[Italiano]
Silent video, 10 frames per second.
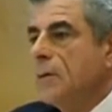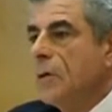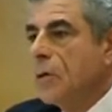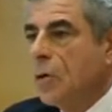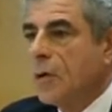
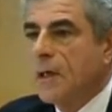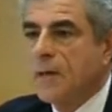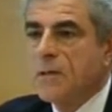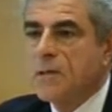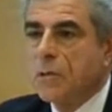occorre
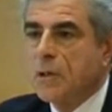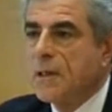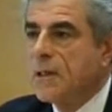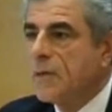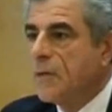che vi siano
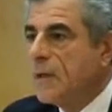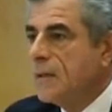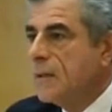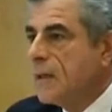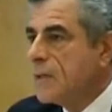degli
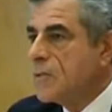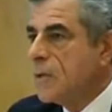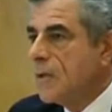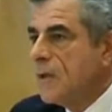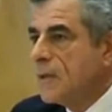interventi e che
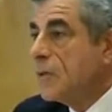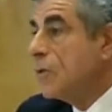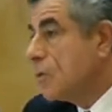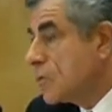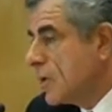siano interventi
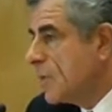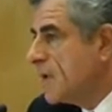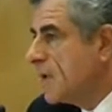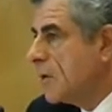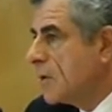non
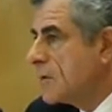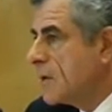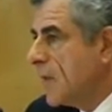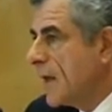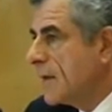solamente
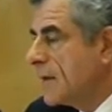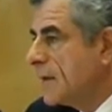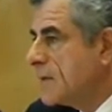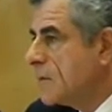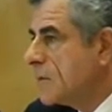nostri ma anche
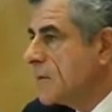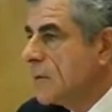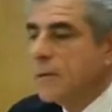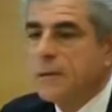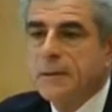delle
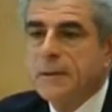istituzioni.